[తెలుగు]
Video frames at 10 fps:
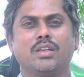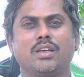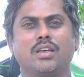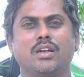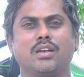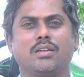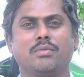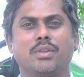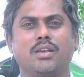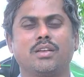ఎకరానికి
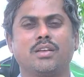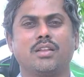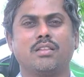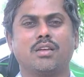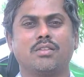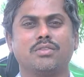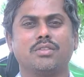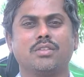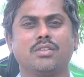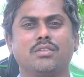పదిహేను కింటల దాకా
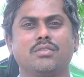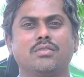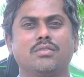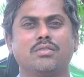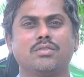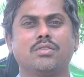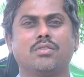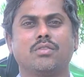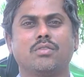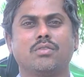వచ్చింది సో
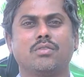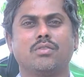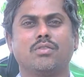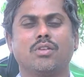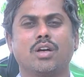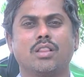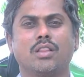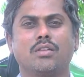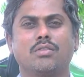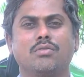రోగాలను
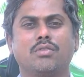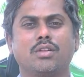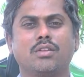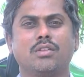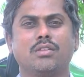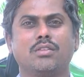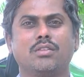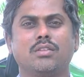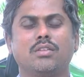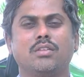తట్టుకుంటుంది
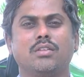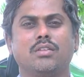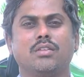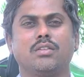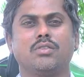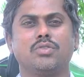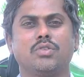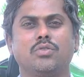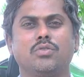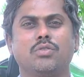
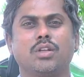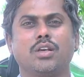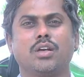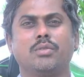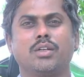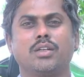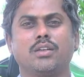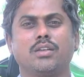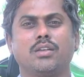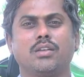కొంచెం నువ్వు ఉంటుంది కాబట్టి
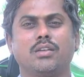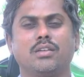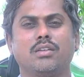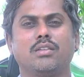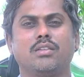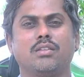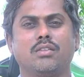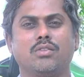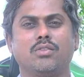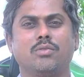
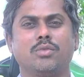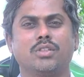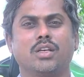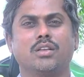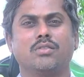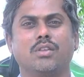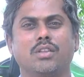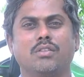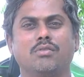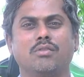దోమ శాతం కూడా
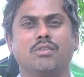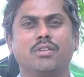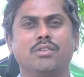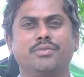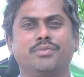తక్కువనే ఉంటుంది